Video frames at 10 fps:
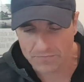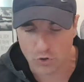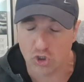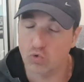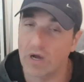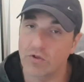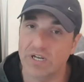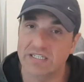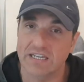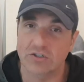Dos
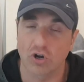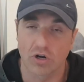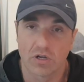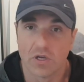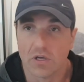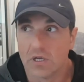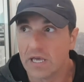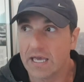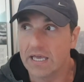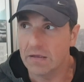jugadores que son
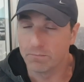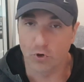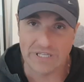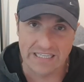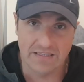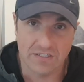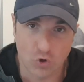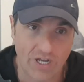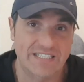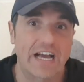eh, importantes
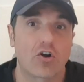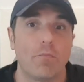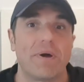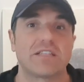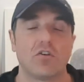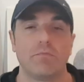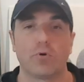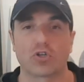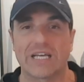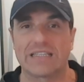o que se han convertido
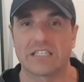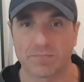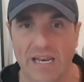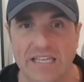importantes, pero